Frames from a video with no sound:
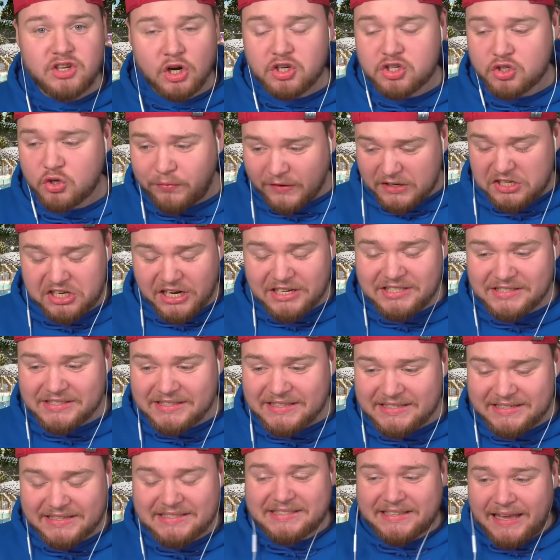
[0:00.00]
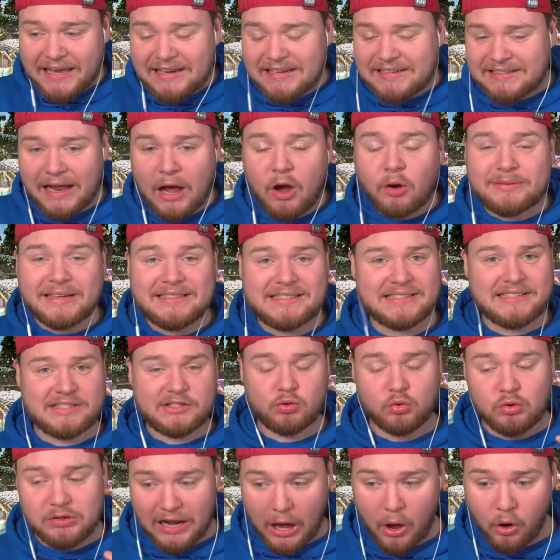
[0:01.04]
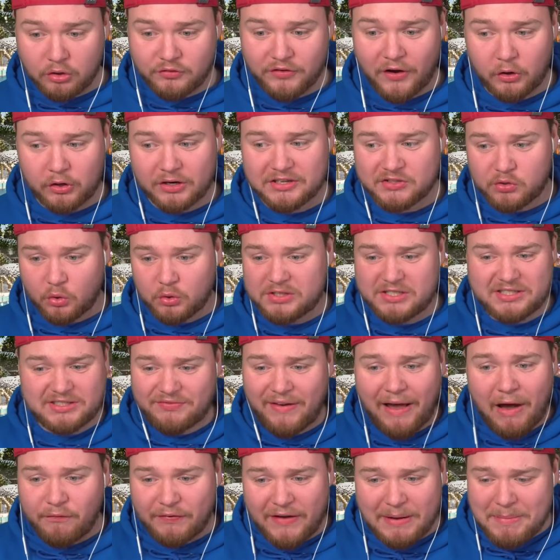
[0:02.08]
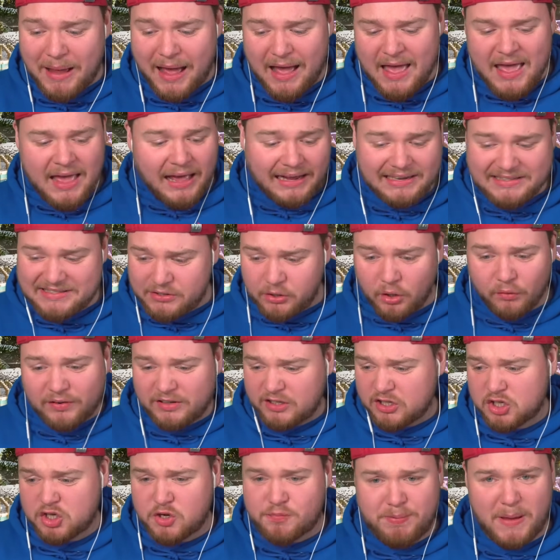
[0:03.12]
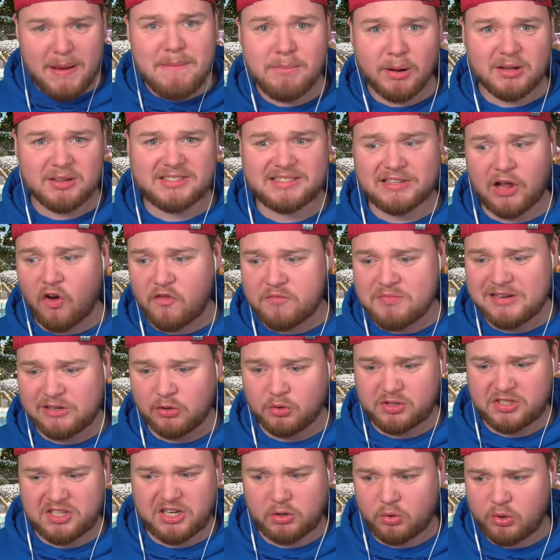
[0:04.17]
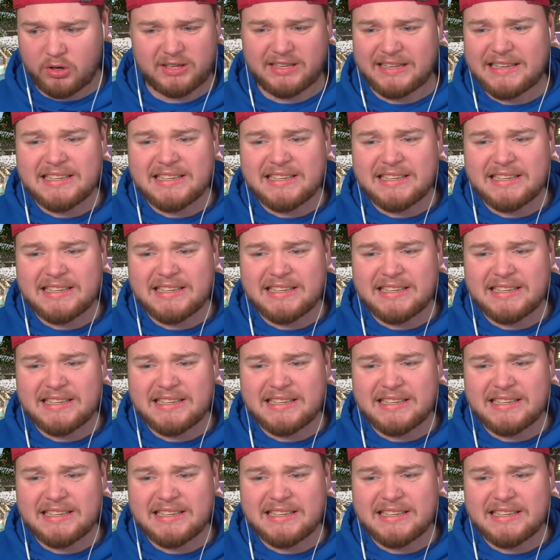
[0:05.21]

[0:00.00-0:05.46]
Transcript: Josh, du verstehst es nicht. Es geht nicht darum, dass ich zu laut war oder so. Es war war auf einmal, hat sie irgendwelche Spinnmonster auf mich losgeschickt oder